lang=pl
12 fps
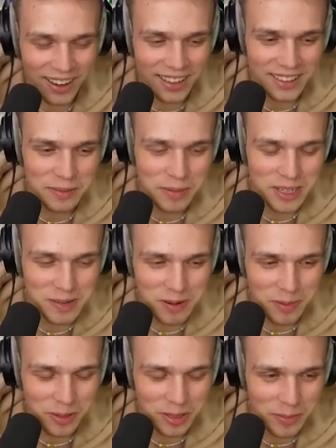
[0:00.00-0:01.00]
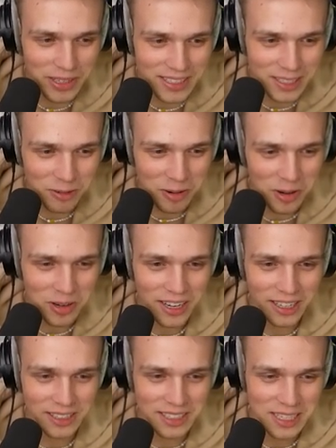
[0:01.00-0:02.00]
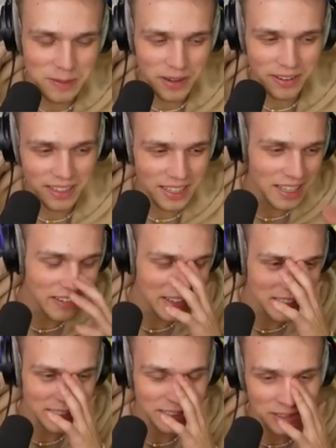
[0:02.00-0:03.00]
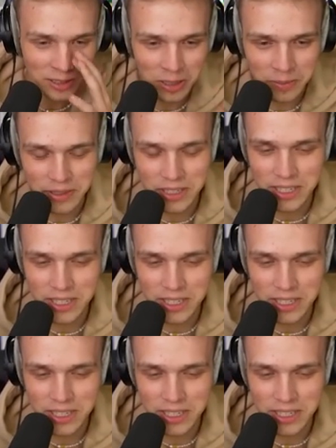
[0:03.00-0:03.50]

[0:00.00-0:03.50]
Ale ty masz Bobo od mocny łuk, ej, to jest niesprawiedliwe, co ty robisz.